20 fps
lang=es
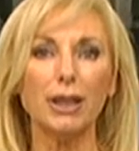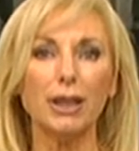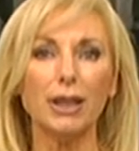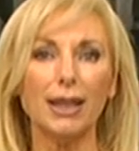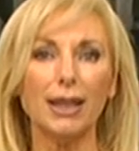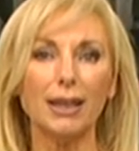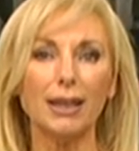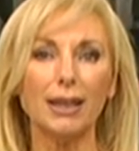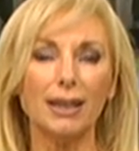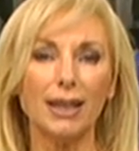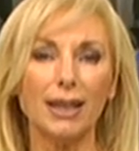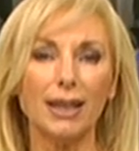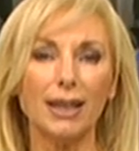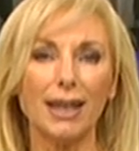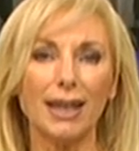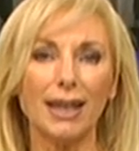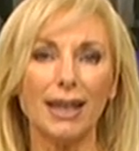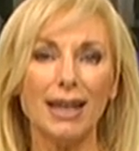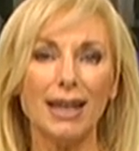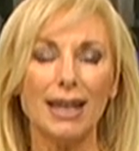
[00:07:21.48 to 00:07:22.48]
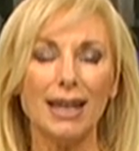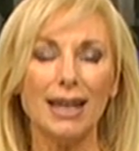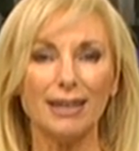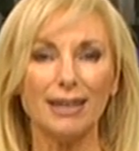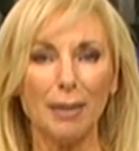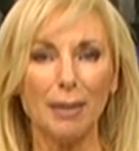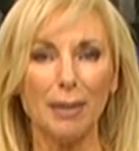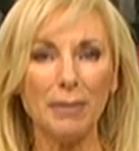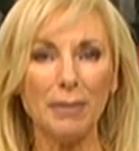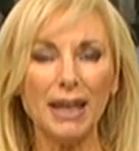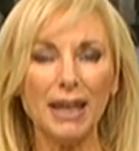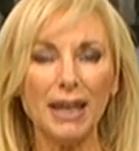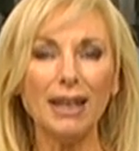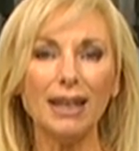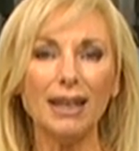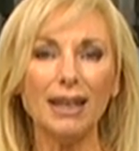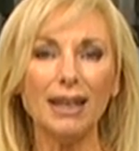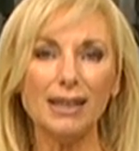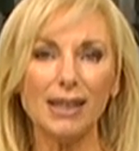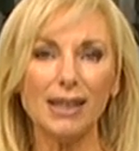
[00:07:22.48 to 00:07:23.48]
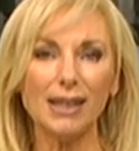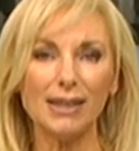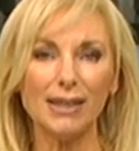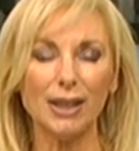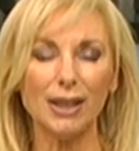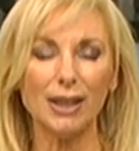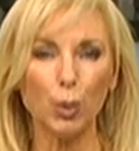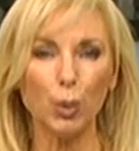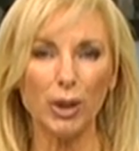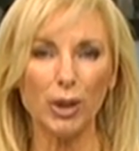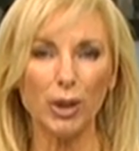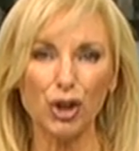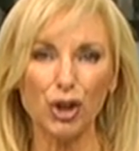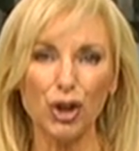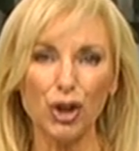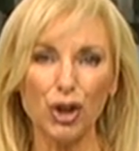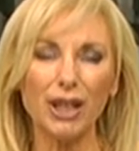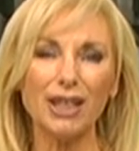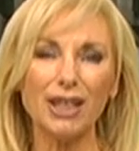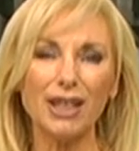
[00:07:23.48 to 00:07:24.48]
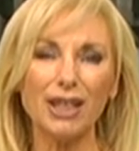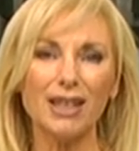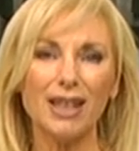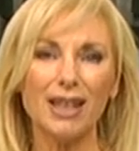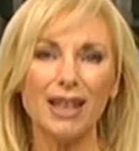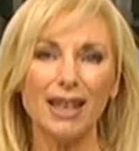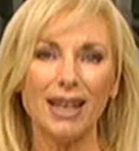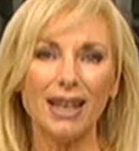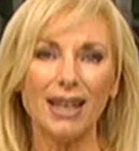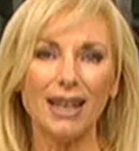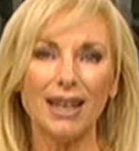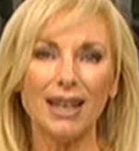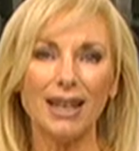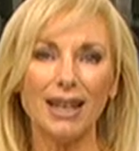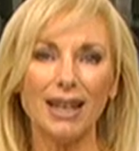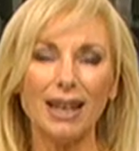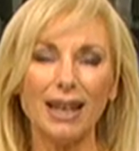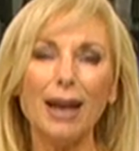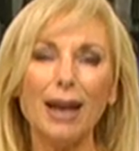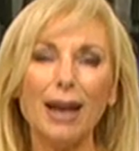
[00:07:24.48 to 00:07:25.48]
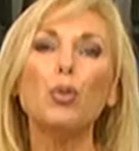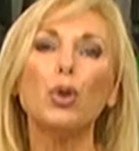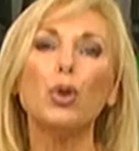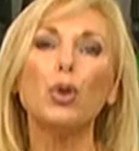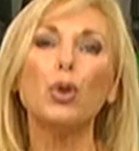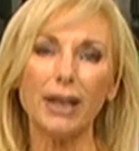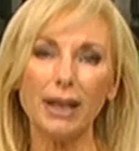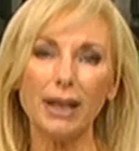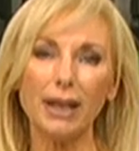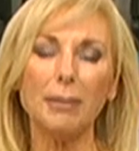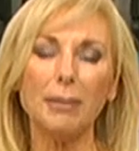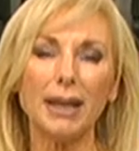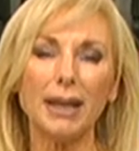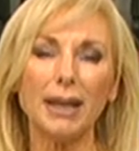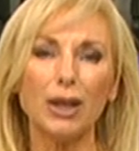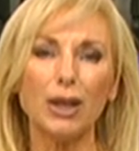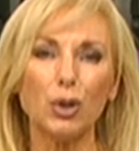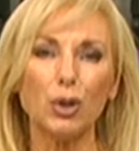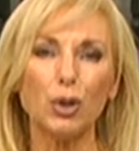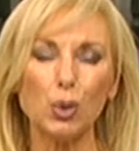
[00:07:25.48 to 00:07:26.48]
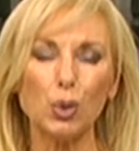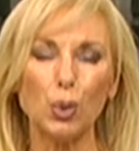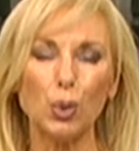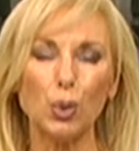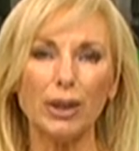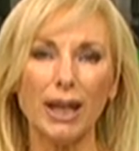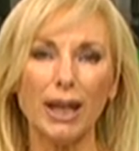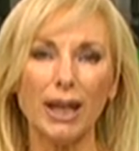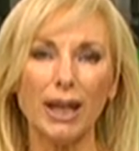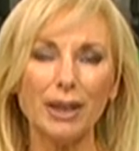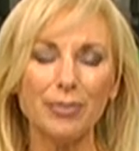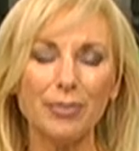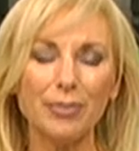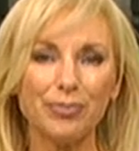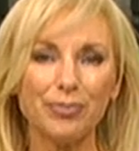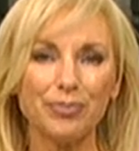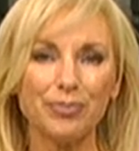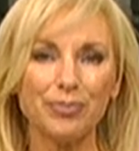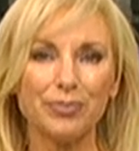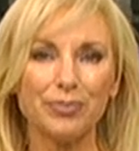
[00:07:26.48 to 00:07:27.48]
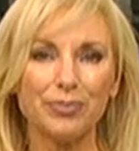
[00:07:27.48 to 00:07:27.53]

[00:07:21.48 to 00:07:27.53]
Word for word: Este, también en esas situaciones las mujeres van a consultar.